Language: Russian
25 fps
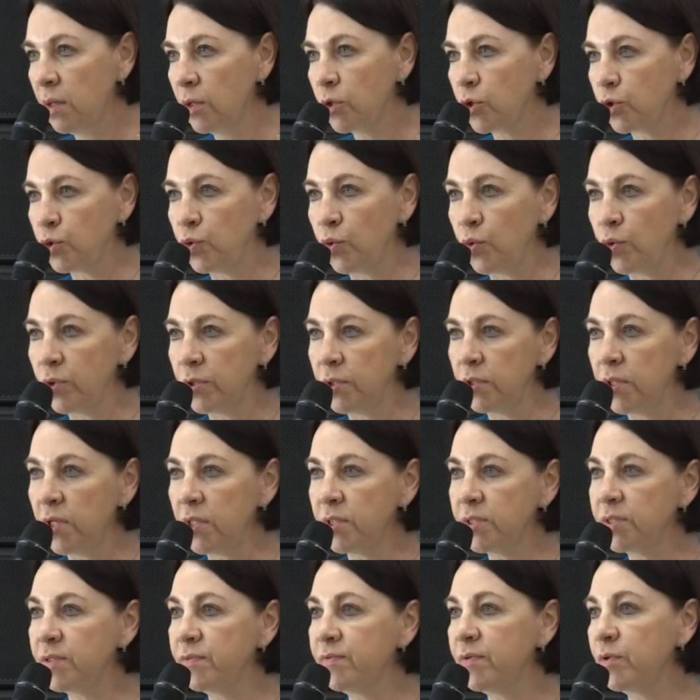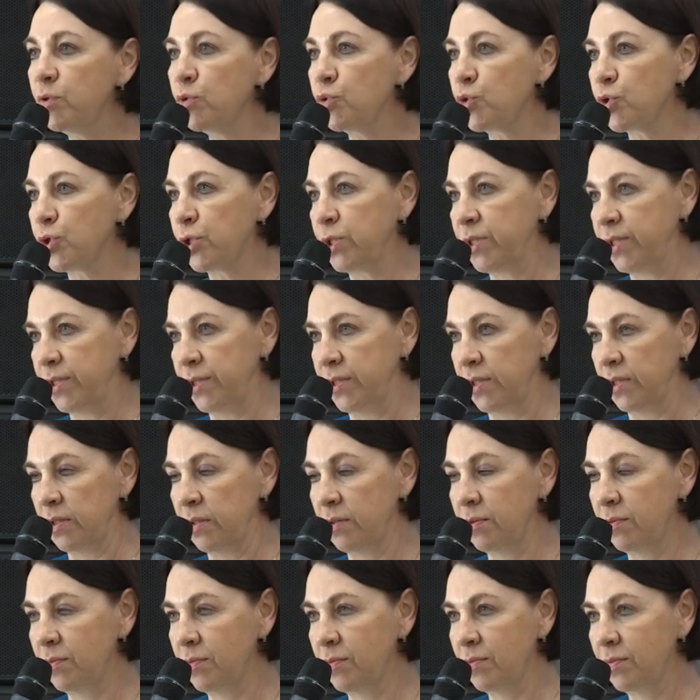кто отдал свою
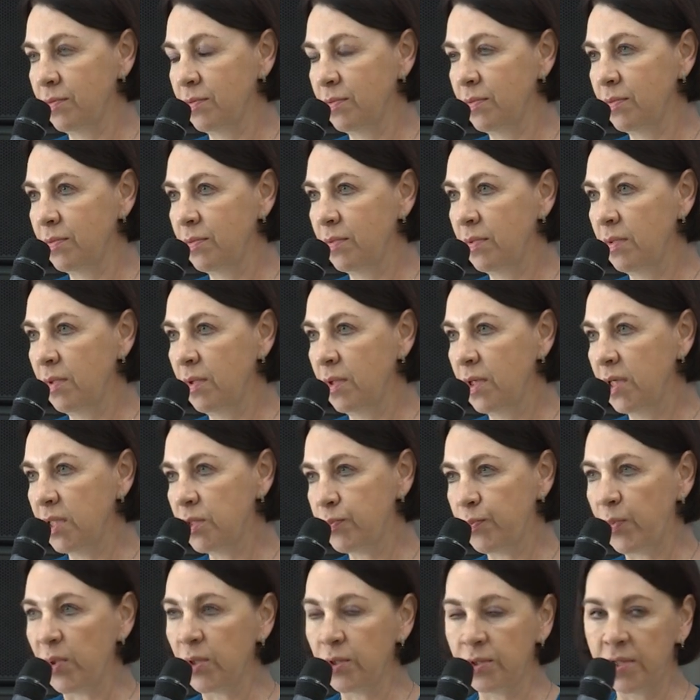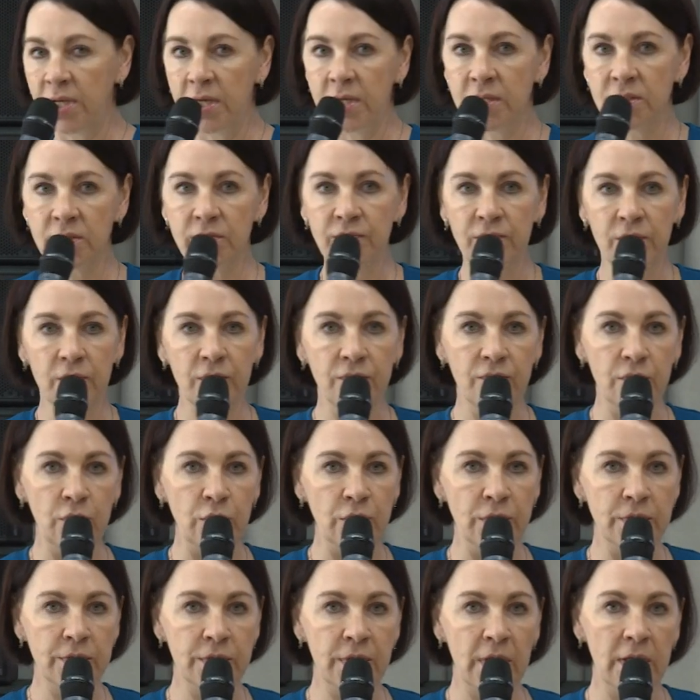жизнь, исполняя свой
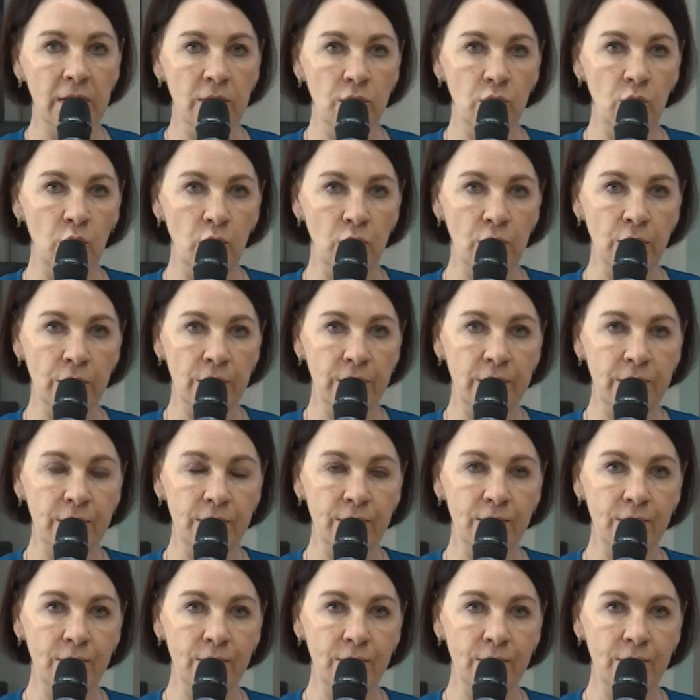воинский долг.